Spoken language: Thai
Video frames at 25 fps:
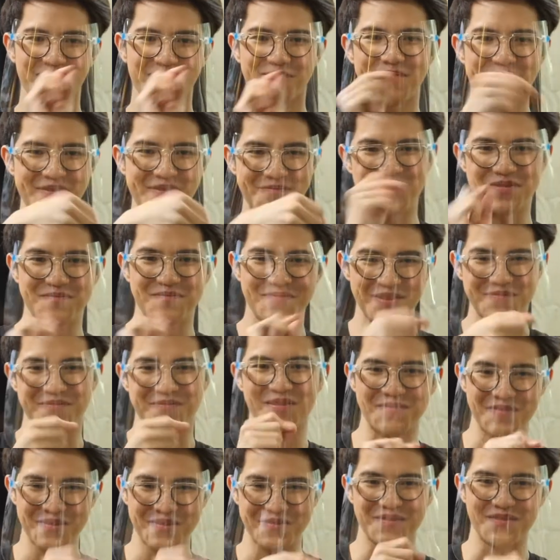บิดบิดบิดบิ
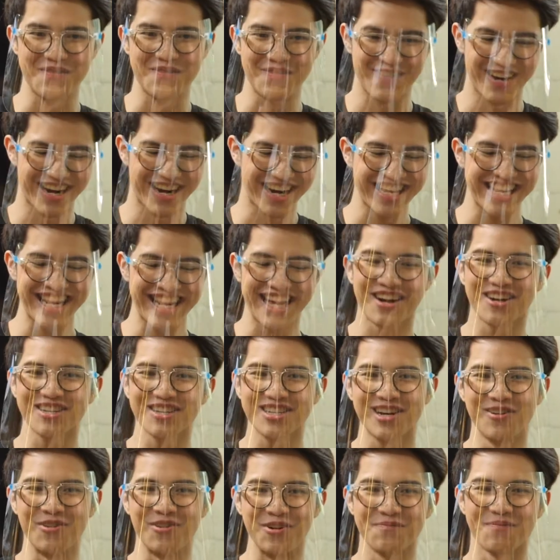ดบิดบิดมาแล้วอีเนี้ยก็
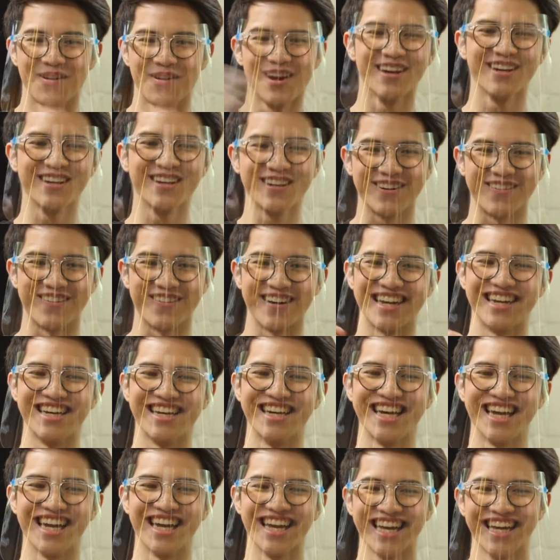จะหลุดพลึ่งออกมาเล
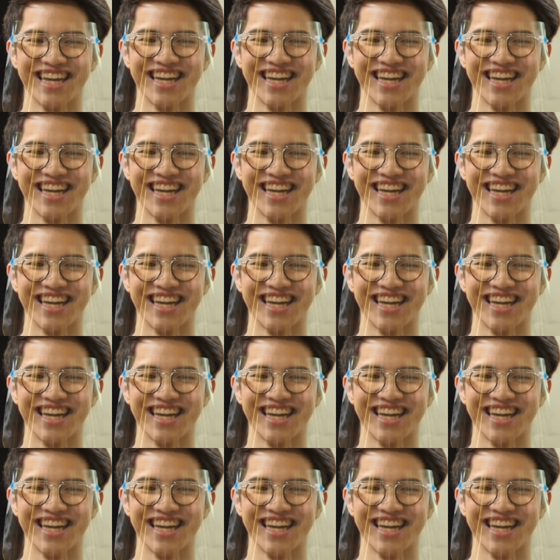ย